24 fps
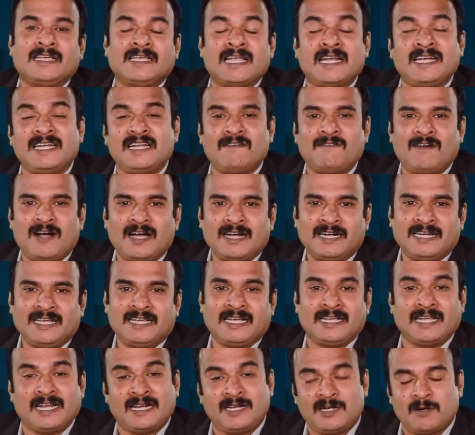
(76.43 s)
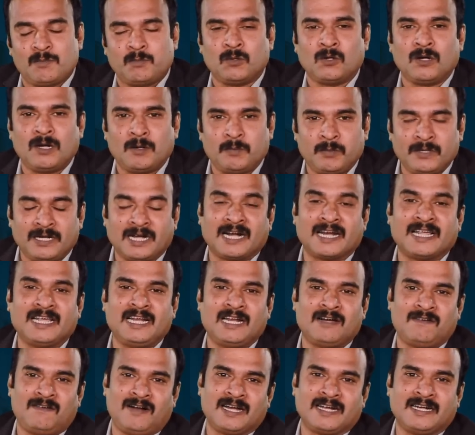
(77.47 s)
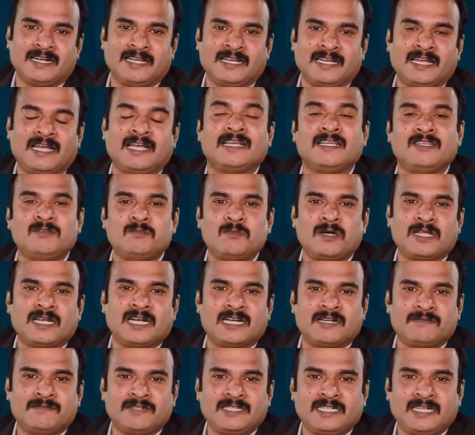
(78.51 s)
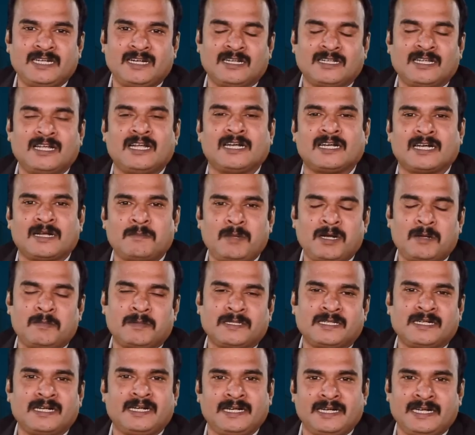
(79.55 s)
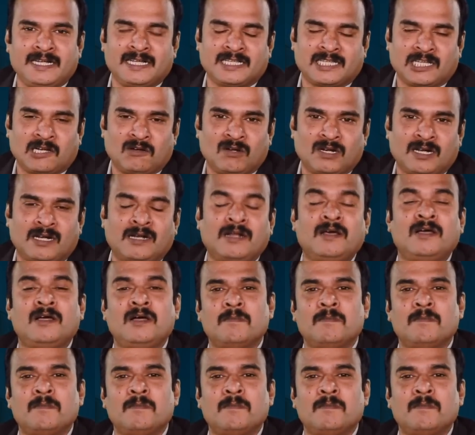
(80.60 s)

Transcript: என்ன வாங்கினீங்க என்ன பொருளை போய் கடையில் வாங்கினீங்க இது மாதிரியான விஷயங்கள் தான் நம்மளை பற்றின இன்றைய தகவல்கள்